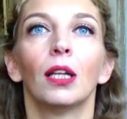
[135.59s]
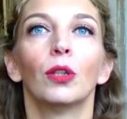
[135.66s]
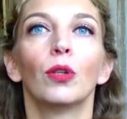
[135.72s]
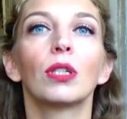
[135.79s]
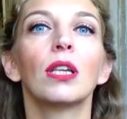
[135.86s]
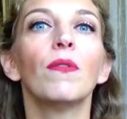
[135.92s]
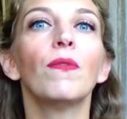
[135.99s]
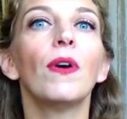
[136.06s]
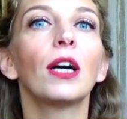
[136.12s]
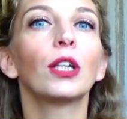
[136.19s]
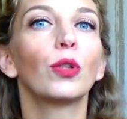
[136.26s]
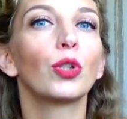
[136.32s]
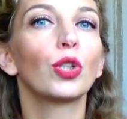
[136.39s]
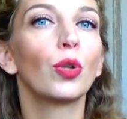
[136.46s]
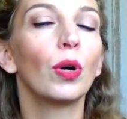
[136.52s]
но сам
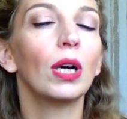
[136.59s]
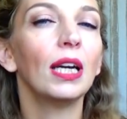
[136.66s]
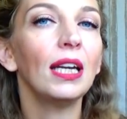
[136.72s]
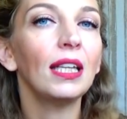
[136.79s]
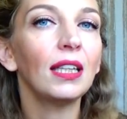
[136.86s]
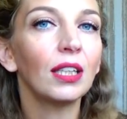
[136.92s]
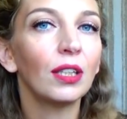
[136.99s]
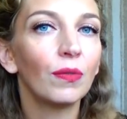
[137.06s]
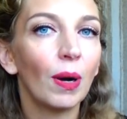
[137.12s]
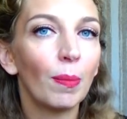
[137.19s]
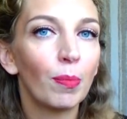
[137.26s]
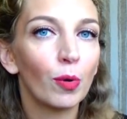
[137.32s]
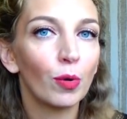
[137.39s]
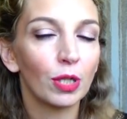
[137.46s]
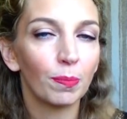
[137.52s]
факт то, что этот
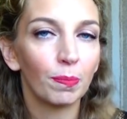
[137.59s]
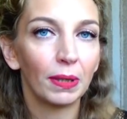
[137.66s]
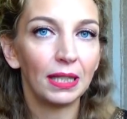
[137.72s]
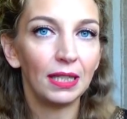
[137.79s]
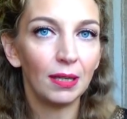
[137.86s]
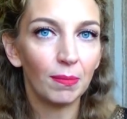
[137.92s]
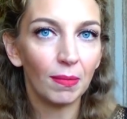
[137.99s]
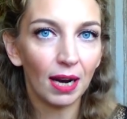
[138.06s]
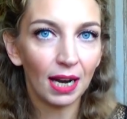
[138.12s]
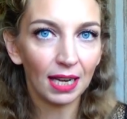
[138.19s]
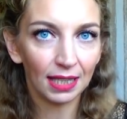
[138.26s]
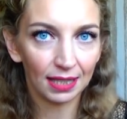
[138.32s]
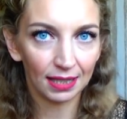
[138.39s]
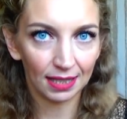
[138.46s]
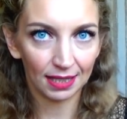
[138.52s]
вопрос
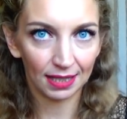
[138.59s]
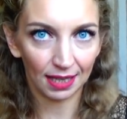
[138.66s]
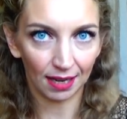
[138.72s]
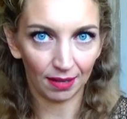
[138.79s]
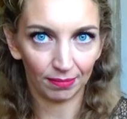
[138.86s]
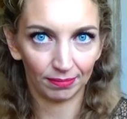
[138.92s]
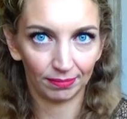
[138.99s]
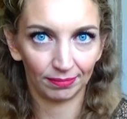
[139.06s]
поднимается –